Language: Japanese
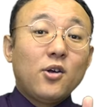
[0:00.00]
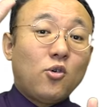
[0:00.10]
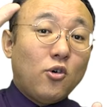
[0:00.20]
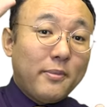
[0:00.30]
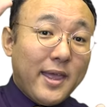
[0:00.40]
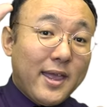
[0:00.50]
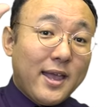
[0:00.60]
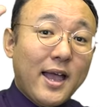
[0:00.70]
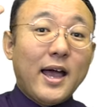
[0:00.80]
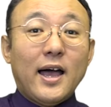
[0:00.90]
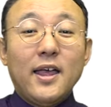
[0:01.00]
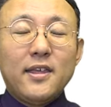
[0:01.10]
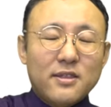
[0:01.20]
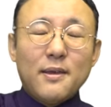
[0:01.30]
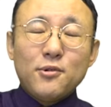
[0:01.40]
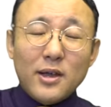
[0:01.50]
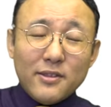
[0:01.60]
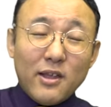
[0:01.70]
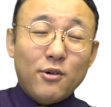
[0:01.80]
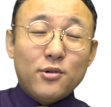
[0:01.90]
5名がセブン&
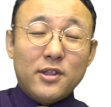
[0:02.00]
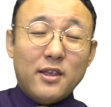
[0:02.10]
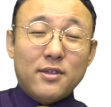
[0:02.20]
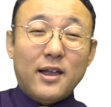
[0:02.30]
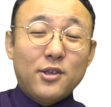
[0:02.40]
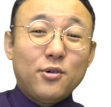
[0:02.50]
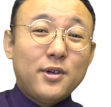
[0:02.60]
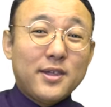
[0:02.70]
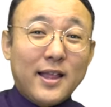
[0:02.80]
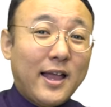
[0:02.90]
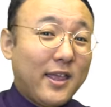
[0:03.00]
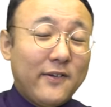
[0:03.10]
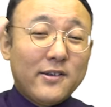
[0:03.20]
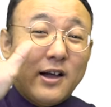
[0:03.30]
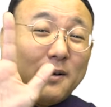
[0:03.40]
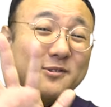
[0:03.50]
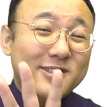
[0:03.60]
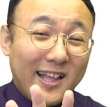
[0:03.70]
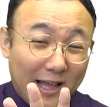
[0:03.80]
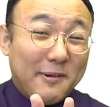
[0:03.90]
アイ・ホールディングスさんが用意したいわゆる
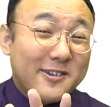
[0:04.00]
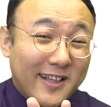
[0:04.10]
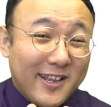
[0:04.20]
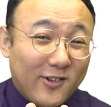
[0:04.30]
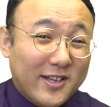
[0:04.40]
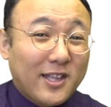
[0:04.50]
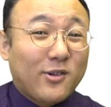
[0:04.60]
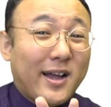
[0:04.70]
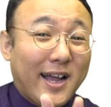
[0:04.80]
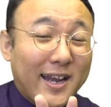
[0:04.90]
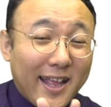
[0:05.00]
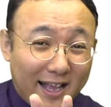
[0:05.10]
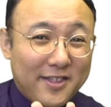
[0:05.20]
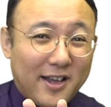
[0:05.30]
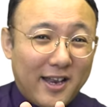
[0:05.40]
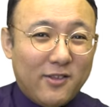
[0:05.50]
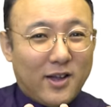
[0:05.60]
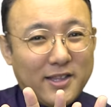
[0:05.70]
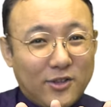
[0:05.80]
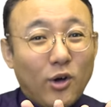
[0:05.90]
天下りの方とか関連会社からの
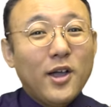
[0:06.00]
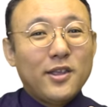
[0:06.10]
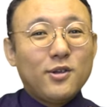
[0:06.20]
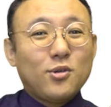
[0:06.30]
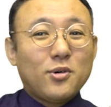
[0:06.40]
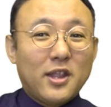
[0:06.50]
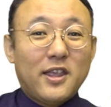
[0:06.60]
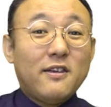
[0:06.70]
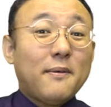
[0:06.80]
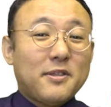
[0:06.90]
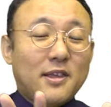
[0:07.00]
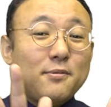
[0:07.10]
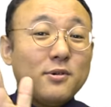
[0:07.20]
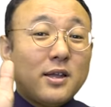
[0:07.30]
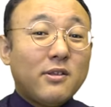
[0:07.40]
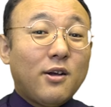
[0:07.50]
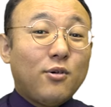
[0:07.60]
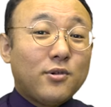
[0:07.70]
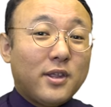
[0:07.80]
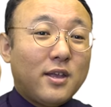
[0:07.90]
方というところで、いわばセブン&
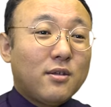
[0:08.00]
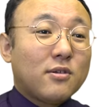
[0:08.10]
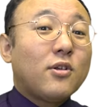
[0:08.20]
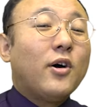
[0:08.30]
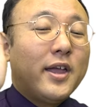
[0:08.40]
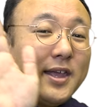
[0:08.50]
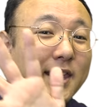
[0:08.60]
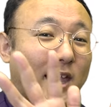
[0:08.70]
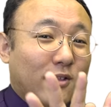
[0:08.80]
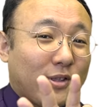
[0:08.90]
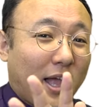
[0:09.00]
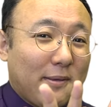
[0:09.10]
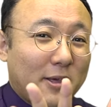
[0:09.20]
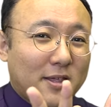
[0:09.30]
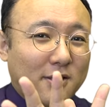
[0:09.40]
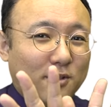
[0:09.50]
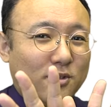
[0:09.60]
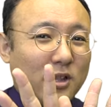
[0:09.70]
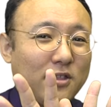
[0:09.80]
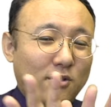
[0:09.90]
アイ・ホールディングスの意見の代弁者の
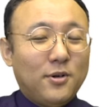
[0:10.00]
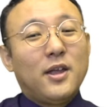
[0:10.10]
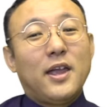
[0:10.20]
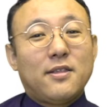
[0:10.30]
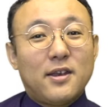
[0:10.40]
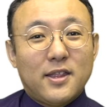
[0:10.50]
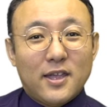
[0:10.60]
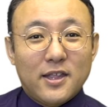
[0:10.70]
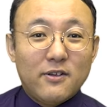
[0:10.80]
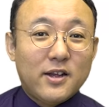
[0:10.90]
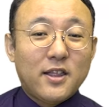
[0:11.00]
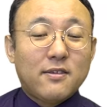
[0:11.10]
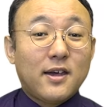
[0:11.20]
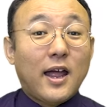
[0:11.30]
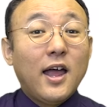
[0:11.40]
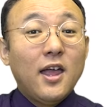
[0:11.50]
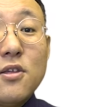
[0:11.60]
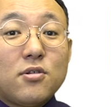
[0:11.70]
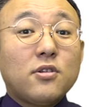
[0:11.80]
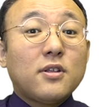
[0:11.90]
人たちを連れてきているわけですから、
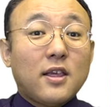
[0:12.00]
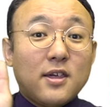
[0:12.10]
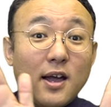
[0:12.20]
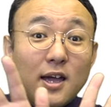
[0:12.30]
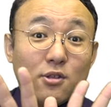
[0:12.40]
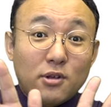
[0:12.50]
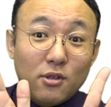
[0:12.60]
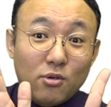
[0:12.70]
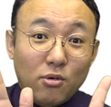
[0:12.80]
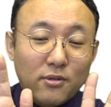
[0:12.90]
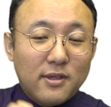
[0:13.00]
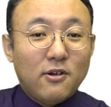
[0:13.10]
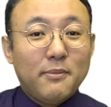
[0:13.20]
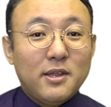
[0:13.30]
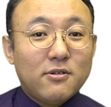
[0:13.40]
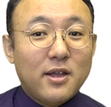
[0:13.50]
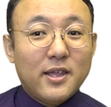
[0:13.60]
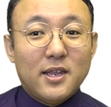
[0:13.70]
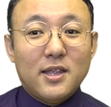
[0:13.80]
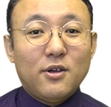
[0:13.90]
そのような社外取りの構成を見る
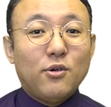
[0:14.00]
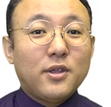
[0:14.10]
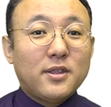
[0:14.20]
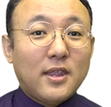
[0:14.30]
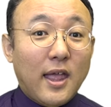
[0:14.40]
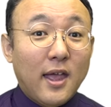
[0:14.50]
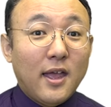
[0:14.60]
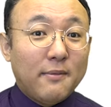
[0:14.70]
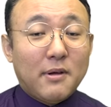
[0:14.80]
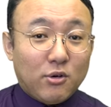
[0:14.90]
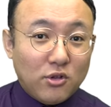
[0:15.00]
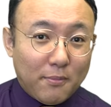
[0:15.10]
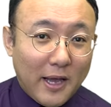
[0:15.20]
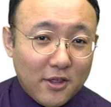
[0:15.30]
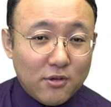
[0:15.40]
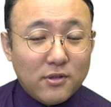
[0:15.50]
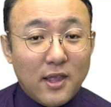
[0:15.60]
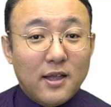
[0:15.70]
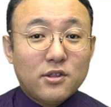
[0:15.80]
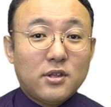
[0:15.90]
限りにおいて、この買収
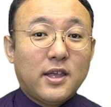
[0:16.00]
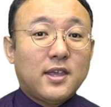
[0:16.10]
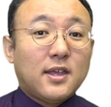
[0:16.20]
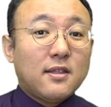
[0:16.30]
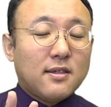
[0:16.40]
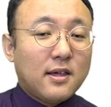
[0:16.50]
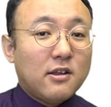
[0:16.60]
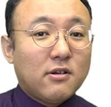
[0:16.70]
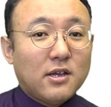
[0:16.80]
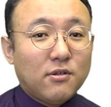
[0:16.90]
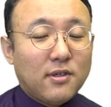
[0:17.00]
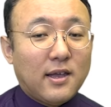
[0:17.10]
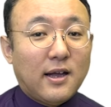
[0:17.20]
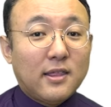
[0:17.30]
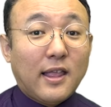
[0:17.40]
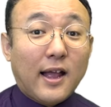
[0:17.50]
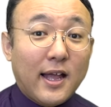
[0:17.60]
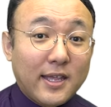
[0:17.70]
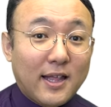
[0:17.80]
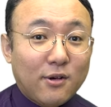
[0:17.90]
提案というのは否決される可能性が
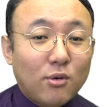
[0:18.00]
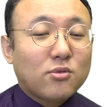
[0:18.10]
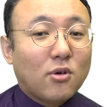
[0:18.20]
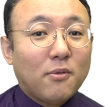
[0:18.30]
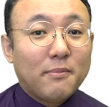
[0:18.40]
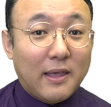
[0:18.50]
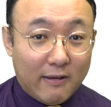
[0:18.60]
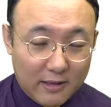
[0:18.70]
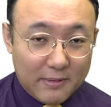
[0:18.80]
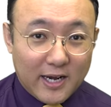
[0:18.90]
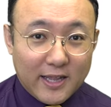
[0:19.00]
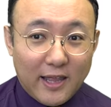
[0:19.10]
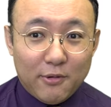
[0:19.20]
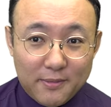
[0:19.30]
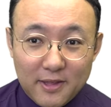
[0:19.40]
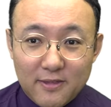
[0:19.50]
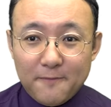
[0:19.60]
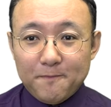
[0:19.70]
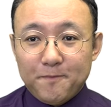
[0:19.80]
高いだろうと見られております。